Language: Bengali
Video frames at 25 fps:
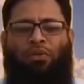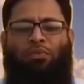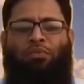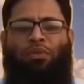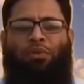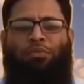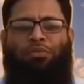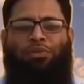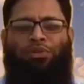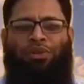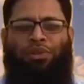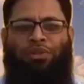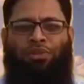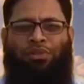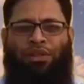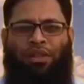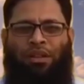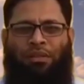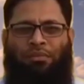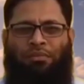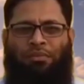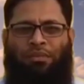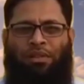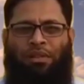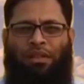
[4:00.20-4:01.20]
তখন মোহাম্মদ
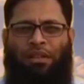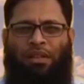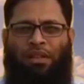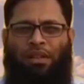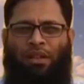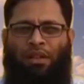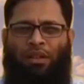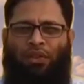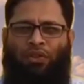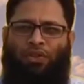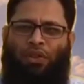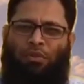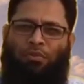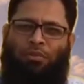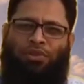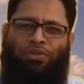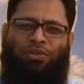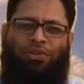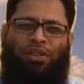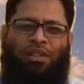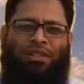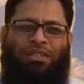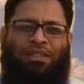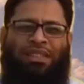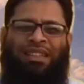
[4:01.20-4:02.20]
সাল্লাহ সাল্লাম
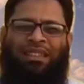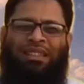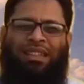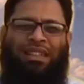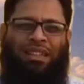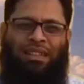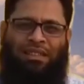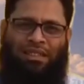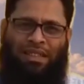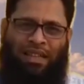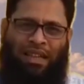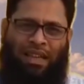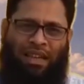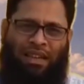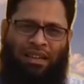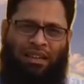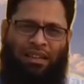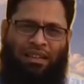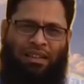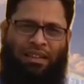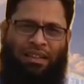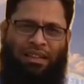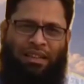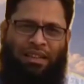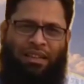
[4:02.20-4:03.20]
সমস্ত স্ত্রীদের কাছে
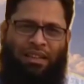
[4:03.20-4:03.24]
গেলেন